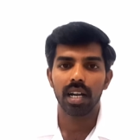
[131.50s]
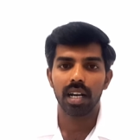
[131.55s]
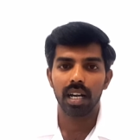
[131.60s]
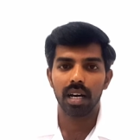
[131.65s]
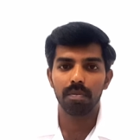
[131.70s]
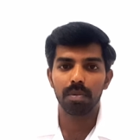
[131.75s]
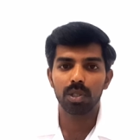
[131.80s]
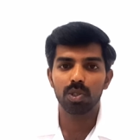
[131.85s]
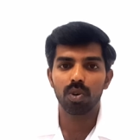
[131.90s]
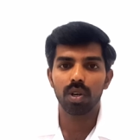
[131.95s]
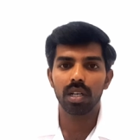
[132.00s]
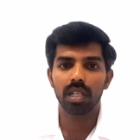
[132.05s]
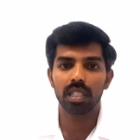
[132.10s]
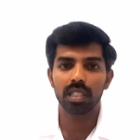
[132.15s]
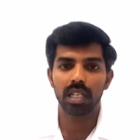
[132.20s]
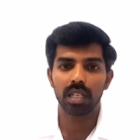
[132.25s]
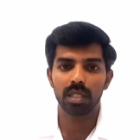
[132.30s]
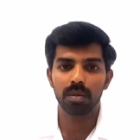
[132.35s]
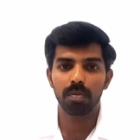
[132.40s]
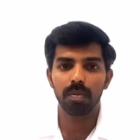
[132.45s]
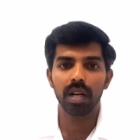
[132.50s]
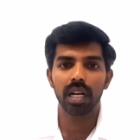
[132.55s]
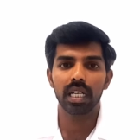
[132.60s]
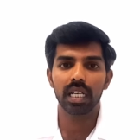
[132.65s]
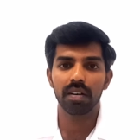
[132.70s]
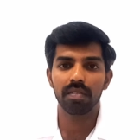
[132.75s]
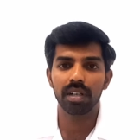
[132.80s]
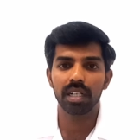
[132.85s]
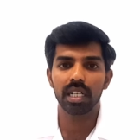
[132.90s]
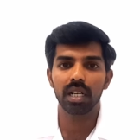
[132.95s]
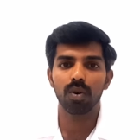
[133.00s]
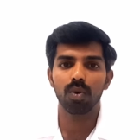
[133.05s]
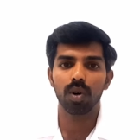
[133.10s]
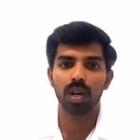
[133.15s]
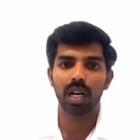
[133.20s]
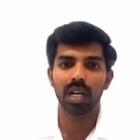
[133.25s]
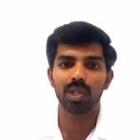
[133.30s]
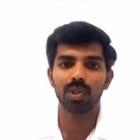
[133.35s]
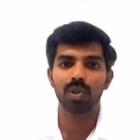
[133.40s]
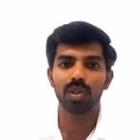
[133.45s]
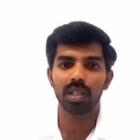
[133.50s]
நான் இப்போ சொல்ல சிம்பிளாக நீங்கள் வீட்டில் உட்காந்தோ